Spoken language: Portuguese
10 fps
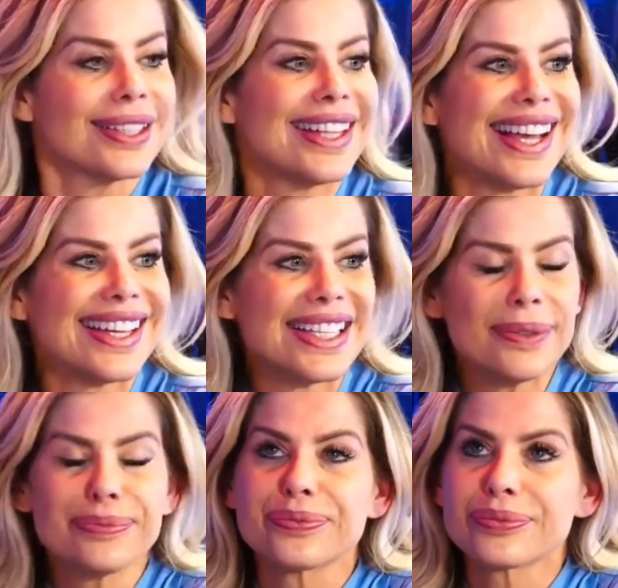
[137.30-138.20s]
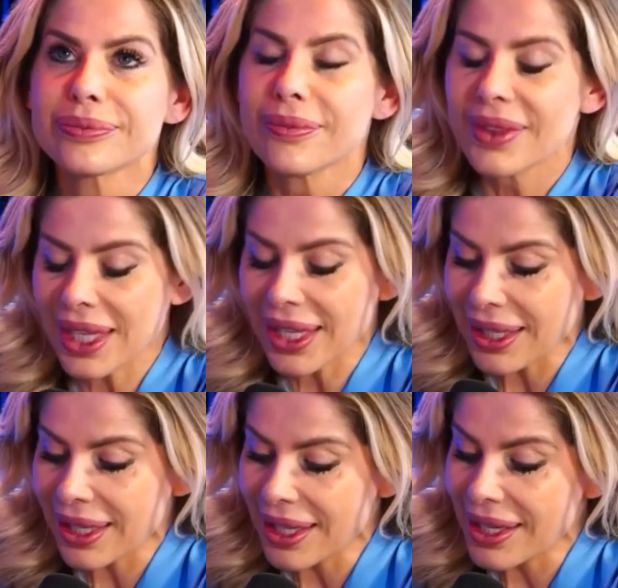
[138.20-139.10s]
Daí
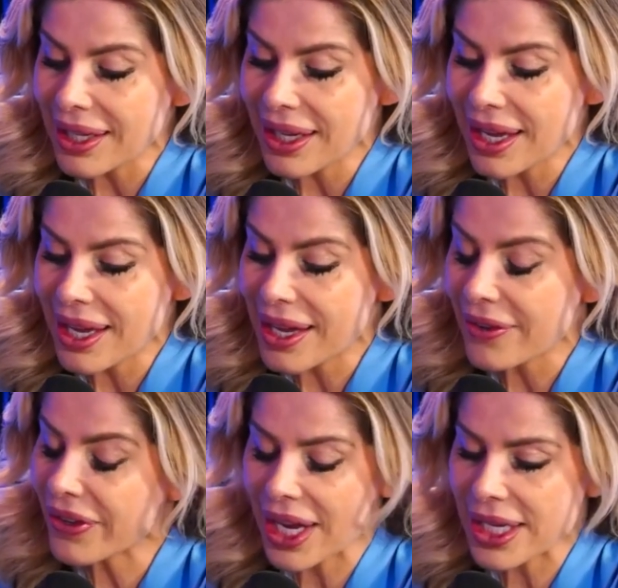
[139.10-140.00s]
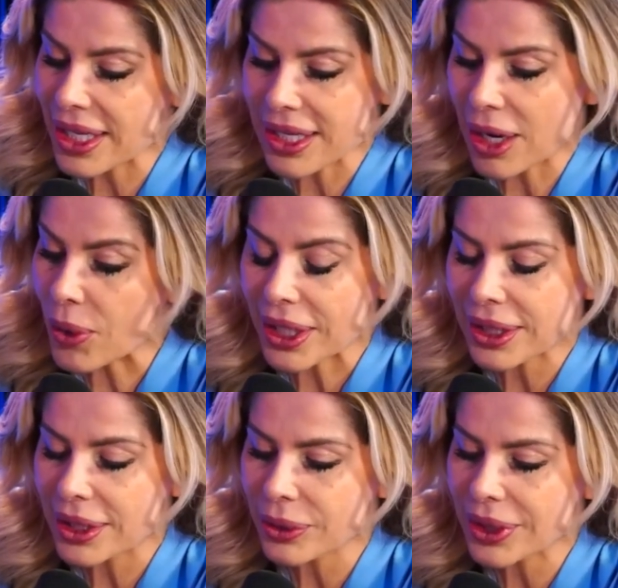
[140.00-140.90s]
é, fiquei
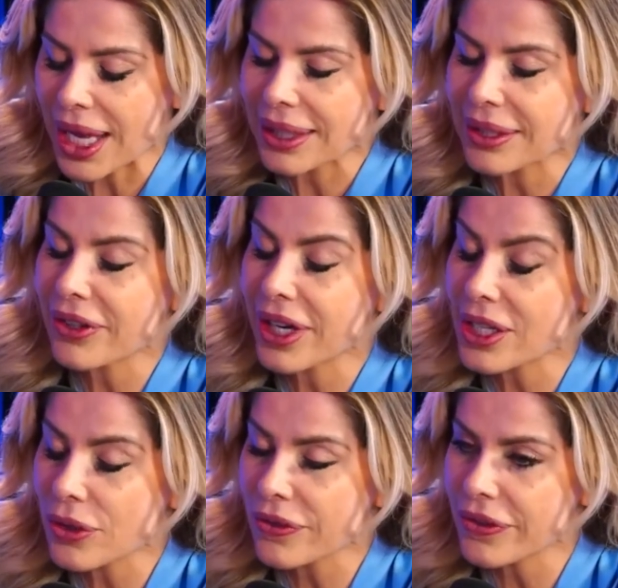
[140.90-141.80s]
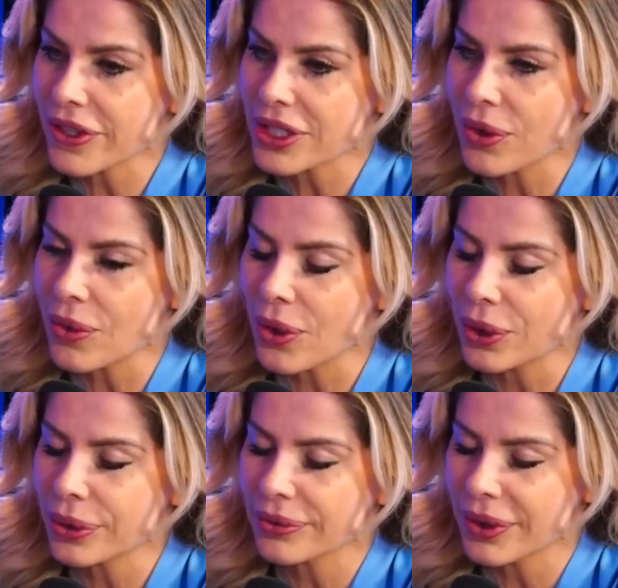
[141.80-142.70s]
aguardando e nada, resolvi fechar o
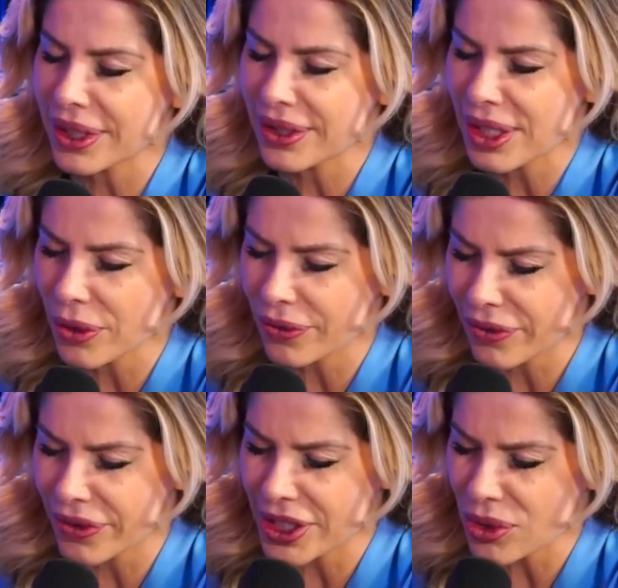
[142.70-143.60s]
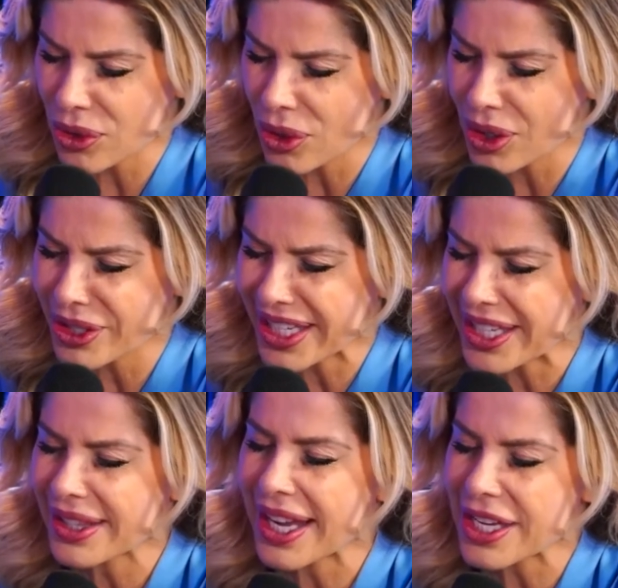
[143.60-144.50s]
olho. Falei, Senhor, vou fechar os olhos
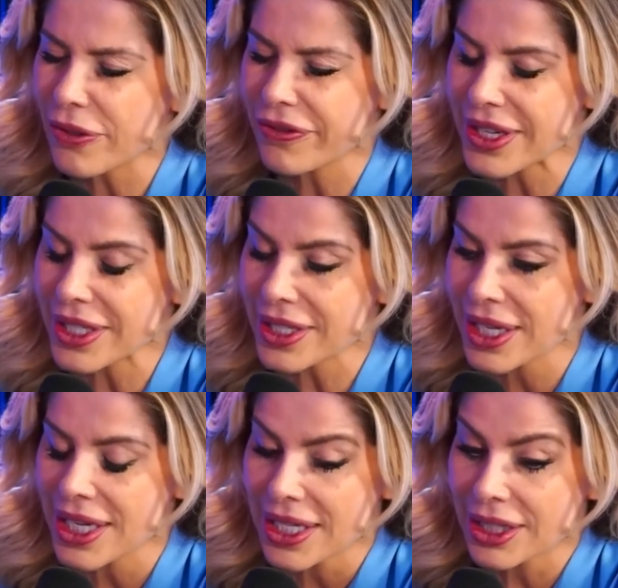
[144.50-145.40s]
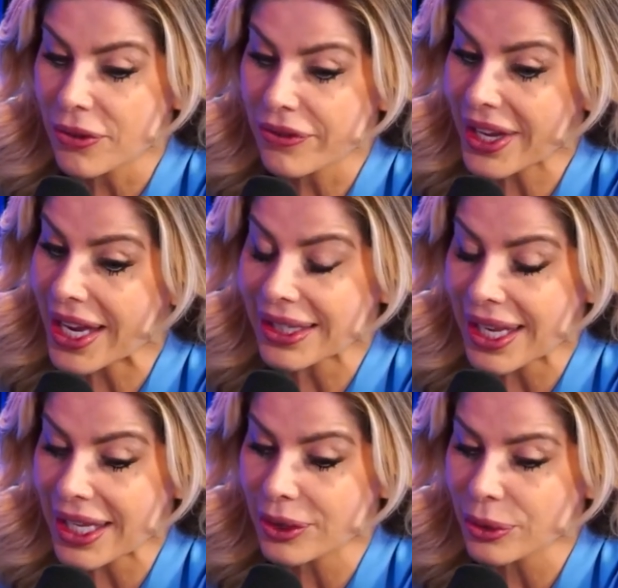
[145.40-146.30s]
aqui. Daí eu fiz, não fiquei
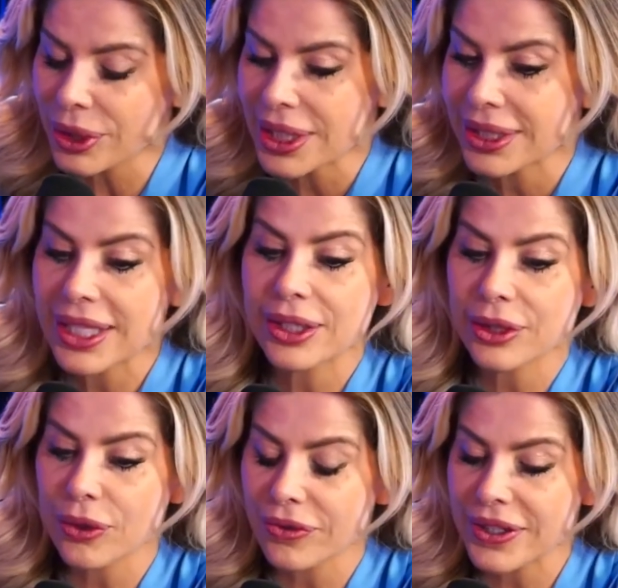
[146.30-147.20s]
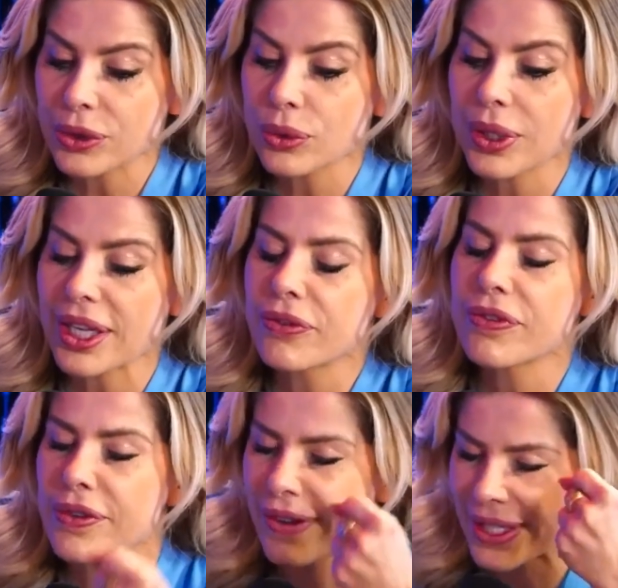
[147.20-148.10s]
lendo nem louvando, é,
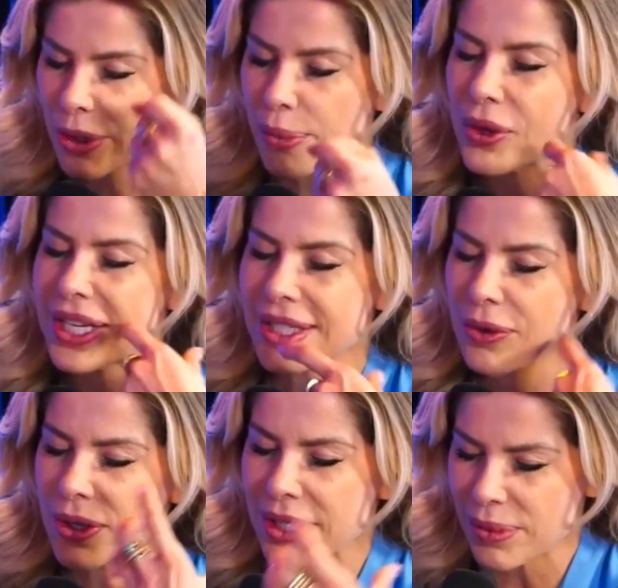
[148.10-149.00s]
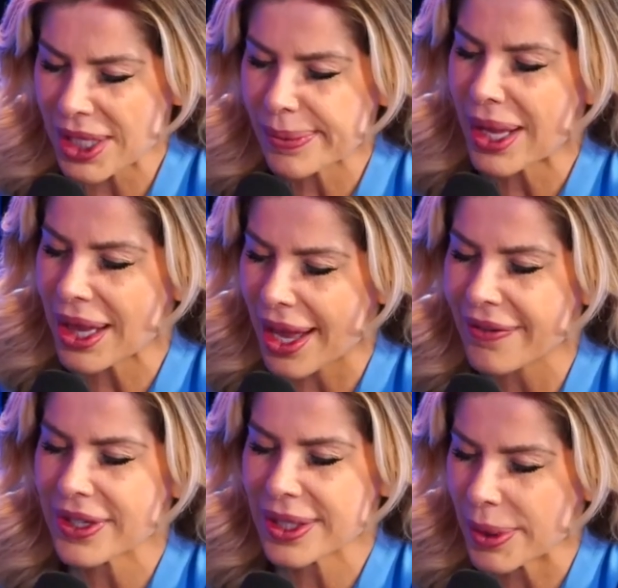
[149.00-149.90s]
fui fazer uma oração com as minhas
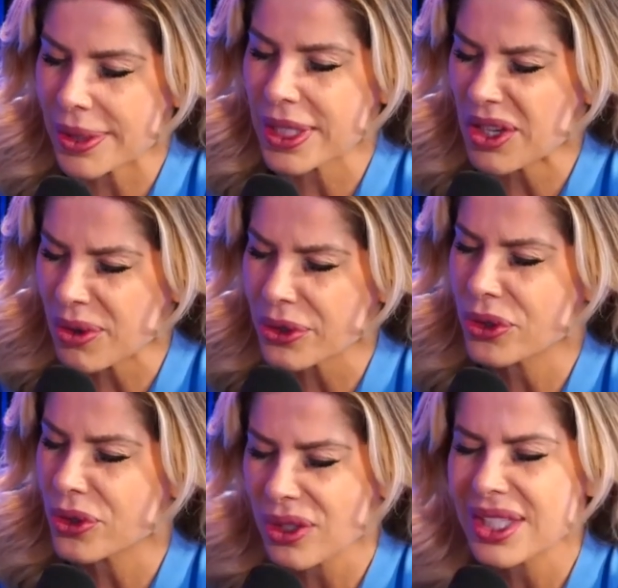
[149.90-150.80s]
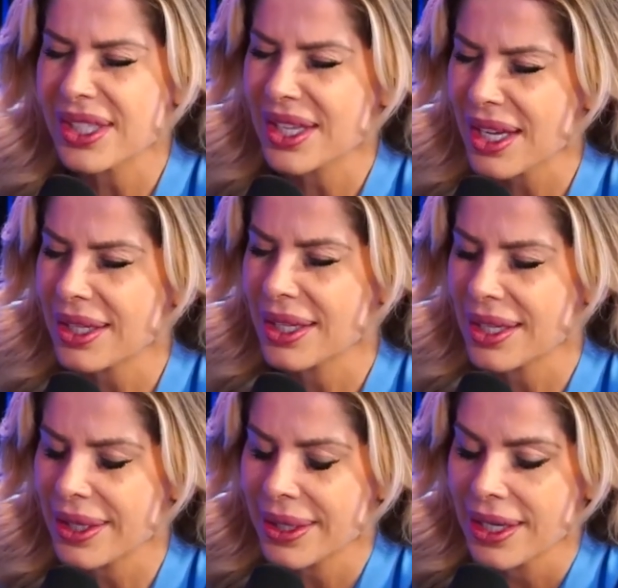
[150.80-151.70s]
palavras mesmo. Senhor, se o Senhor está
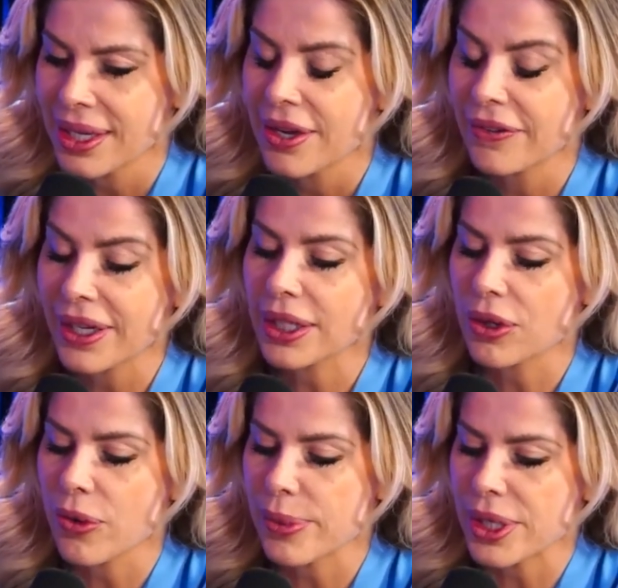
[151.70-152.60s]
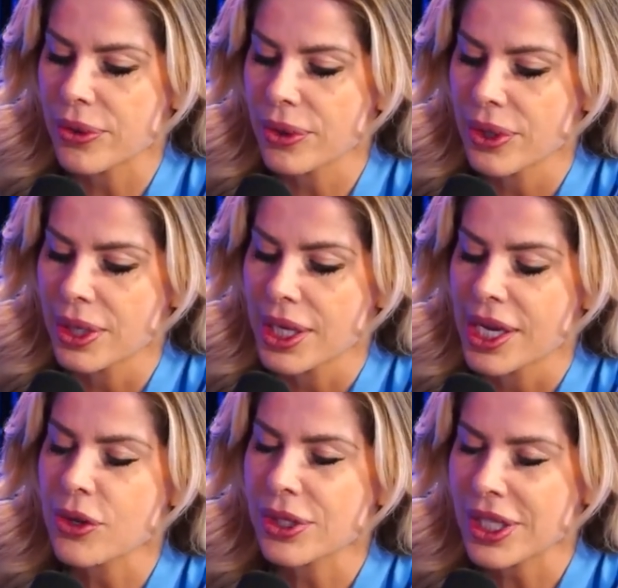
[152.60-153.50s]
aqui, fala comigo.
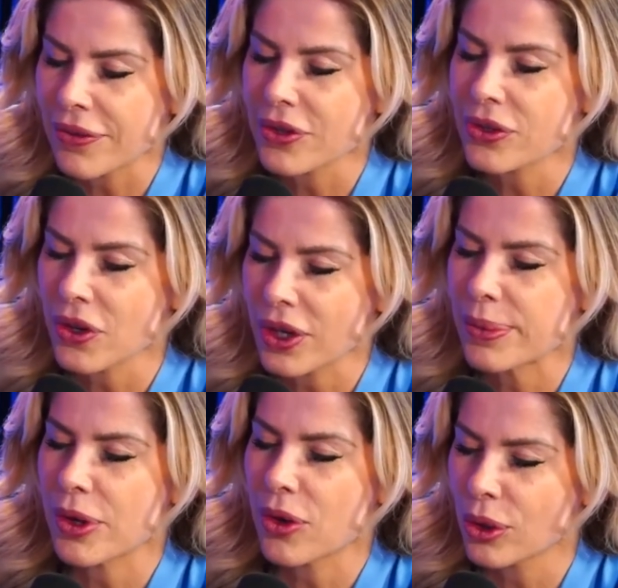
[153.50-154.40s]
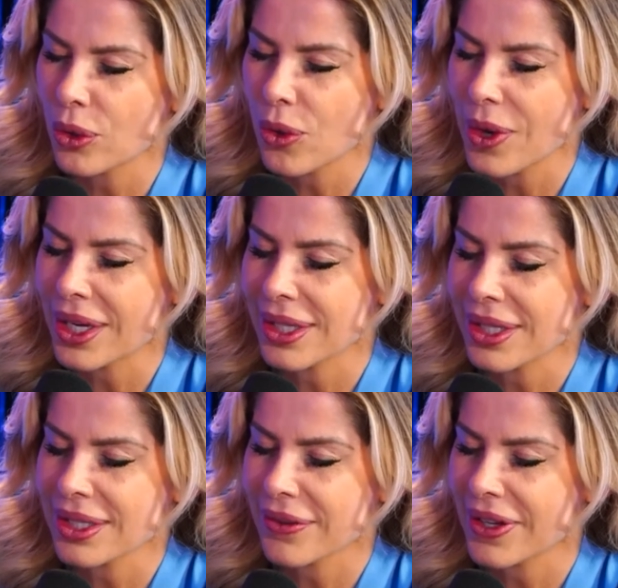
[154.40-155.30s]
Eu sei que foi o Senhor que me colocou aqui
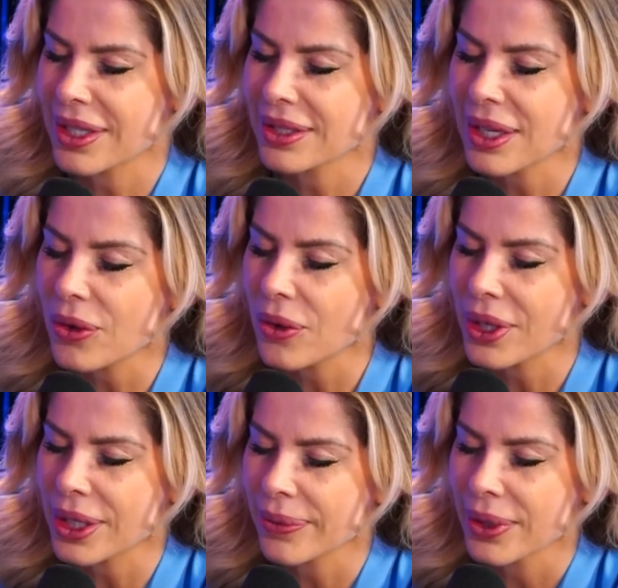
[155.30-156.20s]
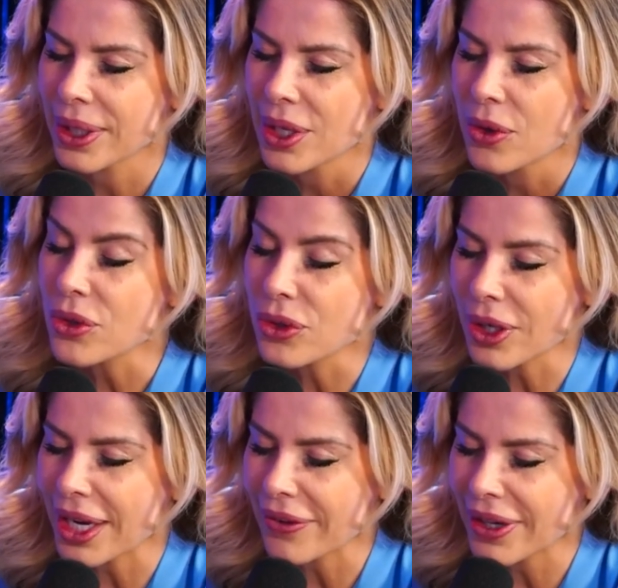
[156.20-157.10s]
nessa varanda agora. O que o
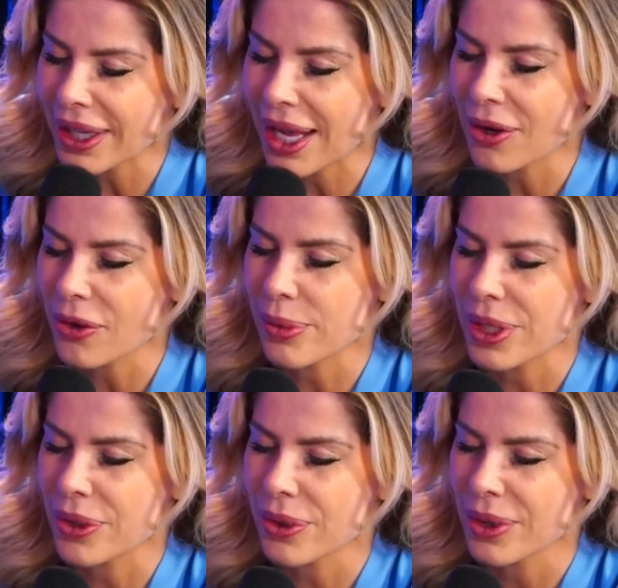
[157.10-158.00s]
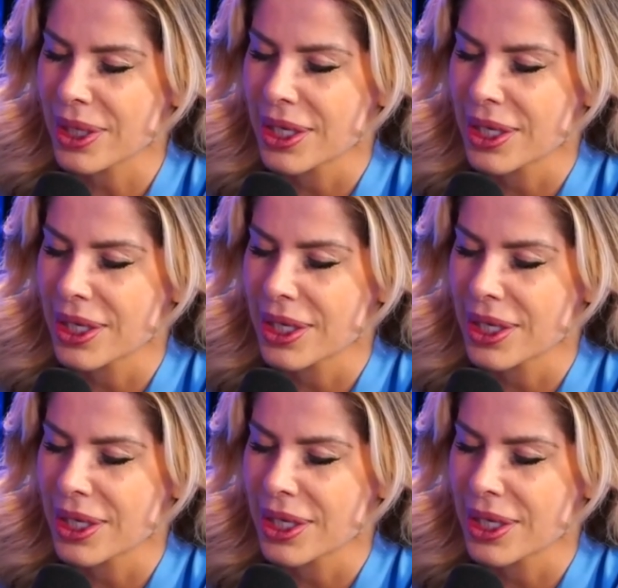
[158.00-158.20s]
Senhor quer falar comigo?